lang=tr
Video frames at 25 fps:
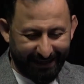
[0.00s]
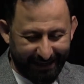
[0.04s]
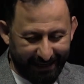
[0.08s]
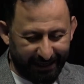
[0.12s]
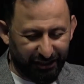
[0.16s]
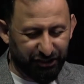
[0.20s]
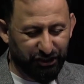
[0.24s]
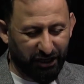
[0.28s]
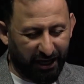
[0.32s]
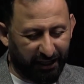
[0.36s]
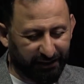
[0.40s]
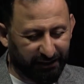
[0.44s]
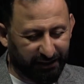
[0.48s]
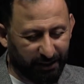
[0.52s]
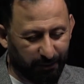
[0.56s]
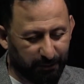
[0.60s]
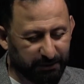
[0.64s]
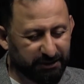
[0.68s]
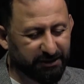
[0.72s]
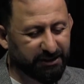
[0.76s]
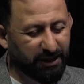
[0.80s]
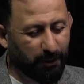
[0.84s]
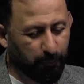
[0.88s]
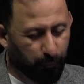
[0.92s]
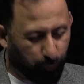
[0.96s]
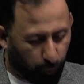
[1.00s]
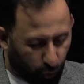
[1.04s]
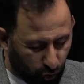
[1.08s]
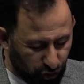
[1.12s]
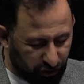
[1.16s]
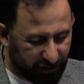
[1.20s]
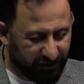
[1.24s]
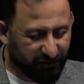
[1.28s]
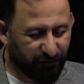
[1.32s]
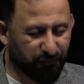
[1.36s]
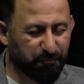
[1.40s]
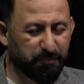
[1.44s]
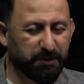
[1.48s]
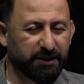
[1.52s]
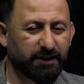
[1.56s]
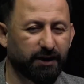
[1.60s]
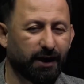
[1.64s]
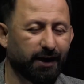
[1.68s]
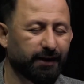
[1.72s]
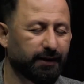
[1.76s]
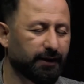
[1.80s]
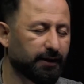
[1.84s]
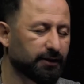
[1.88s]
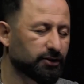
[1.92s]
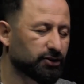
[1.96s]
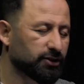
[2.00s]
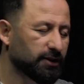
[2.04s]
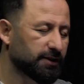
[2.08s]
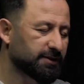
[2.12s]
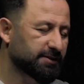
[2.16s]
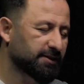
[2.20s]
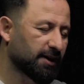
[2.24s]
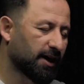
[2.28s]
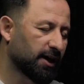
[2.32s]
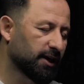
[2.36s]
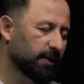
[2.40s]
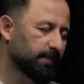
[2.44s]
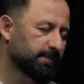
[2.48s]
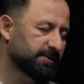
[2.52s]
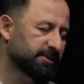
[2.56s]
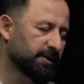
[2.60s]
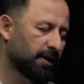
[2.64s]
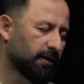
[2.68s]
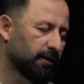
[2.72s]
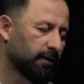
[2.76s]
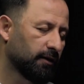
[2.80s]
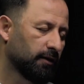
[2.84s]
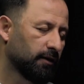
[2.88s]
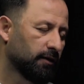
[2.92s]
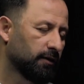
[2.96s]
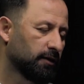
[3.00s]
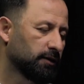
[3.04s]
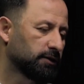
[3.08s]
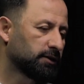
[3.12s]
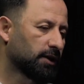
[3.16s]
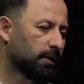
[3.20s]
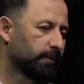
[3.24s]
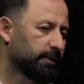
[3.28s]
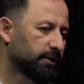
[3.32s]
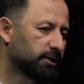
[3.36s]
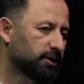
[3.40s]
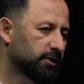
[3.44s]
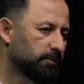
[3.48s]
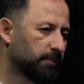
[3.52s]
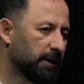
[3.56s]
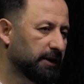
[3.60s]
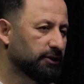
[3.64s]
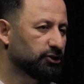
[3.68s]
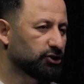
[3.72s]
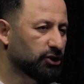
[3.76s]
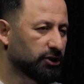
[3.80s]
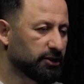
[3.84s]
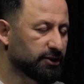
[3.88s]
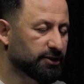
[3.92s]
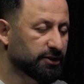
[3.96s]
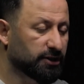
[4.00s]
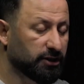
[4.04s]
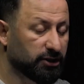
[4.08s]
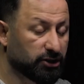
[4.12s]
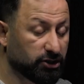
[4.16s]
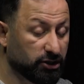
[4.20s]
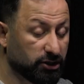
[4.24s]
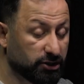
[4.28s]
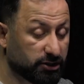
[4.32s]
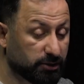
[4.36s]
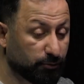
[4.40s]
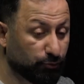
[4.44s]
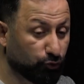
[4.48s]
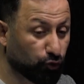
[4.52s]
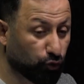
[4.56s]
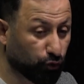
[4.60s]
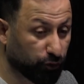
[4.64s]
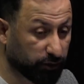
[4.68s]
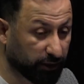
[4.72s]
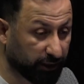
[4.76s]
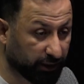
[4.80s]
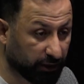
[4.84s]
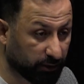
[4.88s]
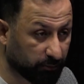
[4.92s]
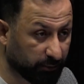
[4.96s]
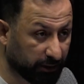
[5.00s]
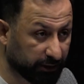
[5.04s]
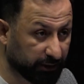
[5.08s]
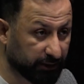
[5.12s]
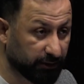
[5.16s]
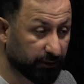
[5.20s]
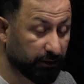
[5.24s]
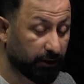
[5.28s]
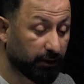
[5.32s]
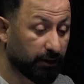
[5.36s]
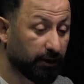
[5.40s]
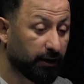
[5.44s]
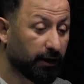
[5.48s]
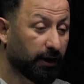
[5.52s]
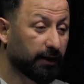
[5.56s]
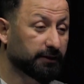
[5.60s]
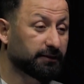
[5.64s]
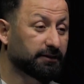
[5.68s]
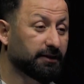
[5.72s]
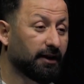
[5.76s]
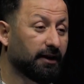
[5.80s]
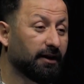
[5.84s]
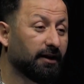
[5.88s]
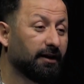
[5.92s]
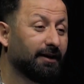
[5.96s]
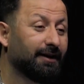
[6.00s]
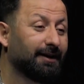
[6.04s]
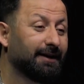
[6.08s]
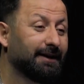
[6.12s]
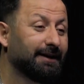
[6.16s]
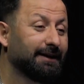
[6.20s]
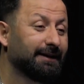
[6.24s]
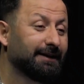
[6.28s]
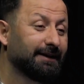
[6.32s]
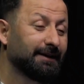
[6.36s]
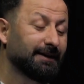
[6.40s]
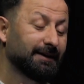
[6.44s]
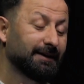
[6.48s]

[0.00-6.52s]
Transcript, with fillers: enerji anlamında pozitif bir enerjiye sahipse tabii ki bence iki isim kullanılmalı. Hatta